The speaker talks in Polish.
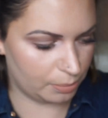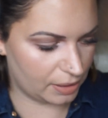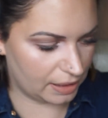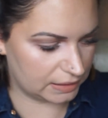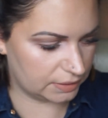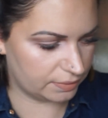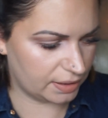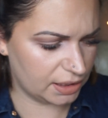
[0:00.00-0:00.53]

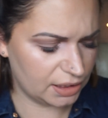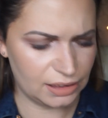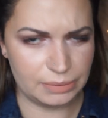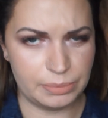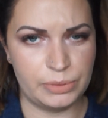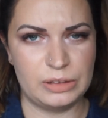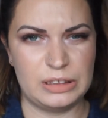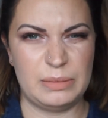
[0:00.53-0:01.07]
pokazywany i
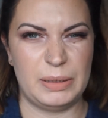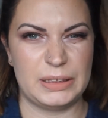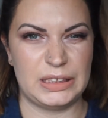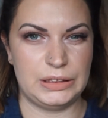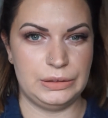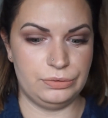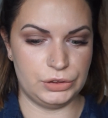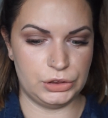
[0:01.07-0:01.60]
był chyba za
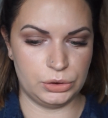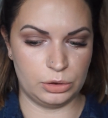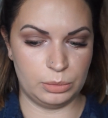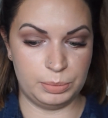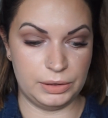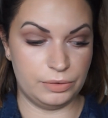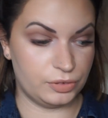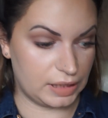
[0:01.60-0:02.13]
90
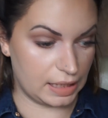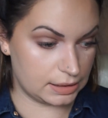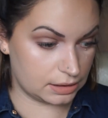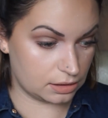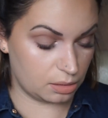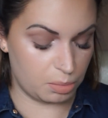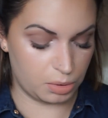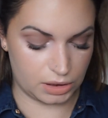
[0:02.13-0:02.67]
pi w
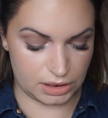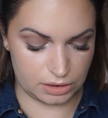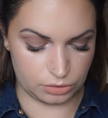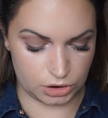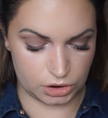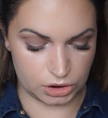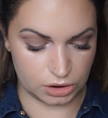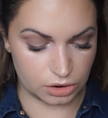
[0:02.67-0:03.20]
Tesco, bo to są
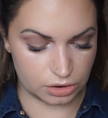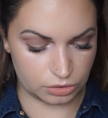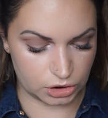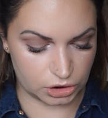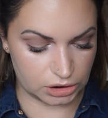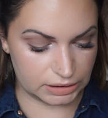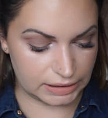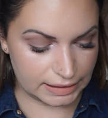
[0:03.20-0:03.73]
rzeczy, to są
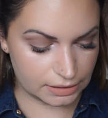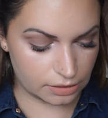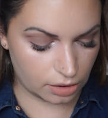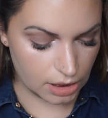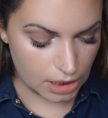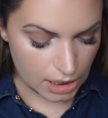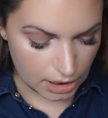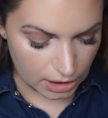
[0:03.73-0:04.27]
rzeczy z
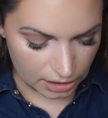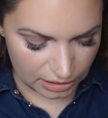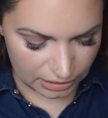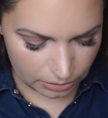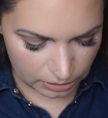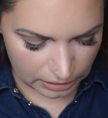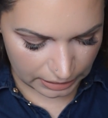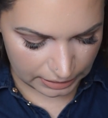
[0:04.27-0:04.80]
Tesco i
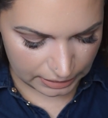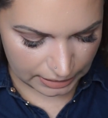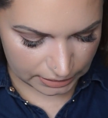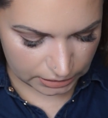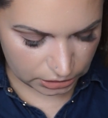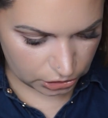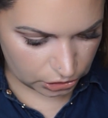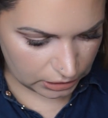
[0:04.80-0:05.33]
tutaj
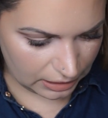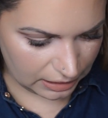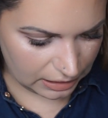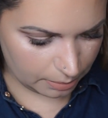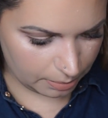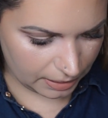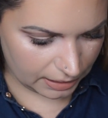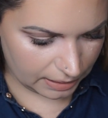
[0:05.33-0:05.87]
jakiś żel
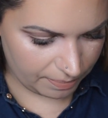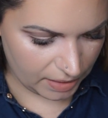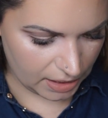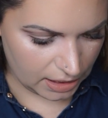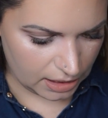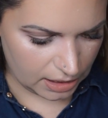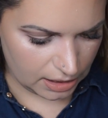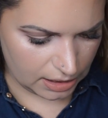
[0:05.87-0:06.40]
chyba
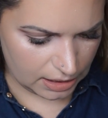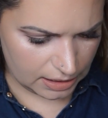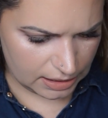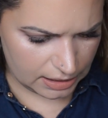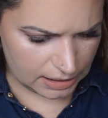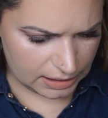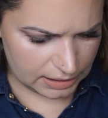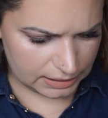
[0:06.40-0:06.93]

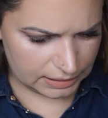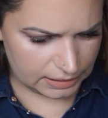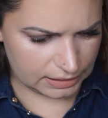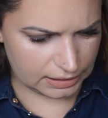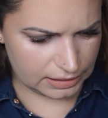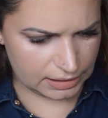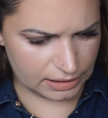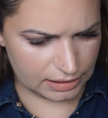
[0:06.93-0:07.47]
E, z
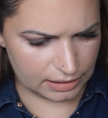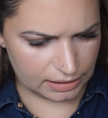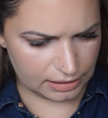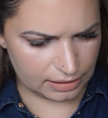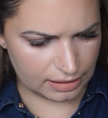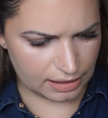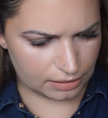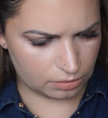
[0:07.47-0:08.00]

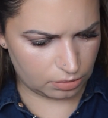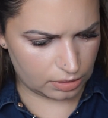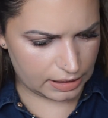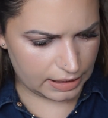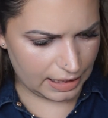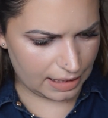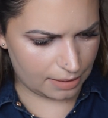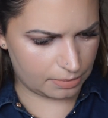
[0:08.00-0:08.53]

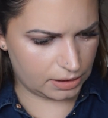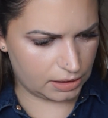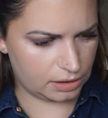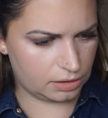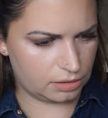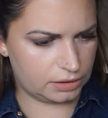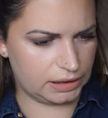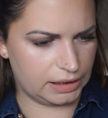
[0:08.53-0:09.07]

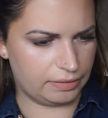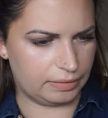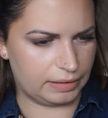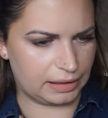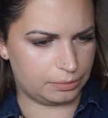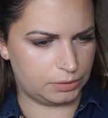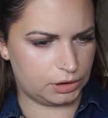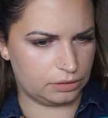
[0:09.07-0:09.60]
granulkami, nie wiem,
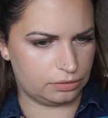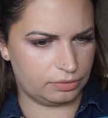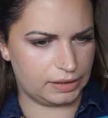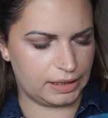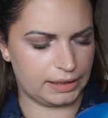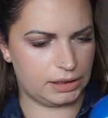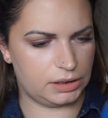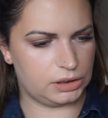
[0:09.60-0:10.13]
tak mi się
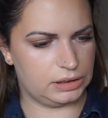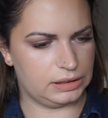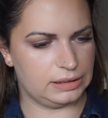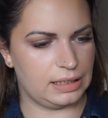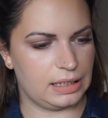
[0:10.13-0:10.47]
wydaje, że z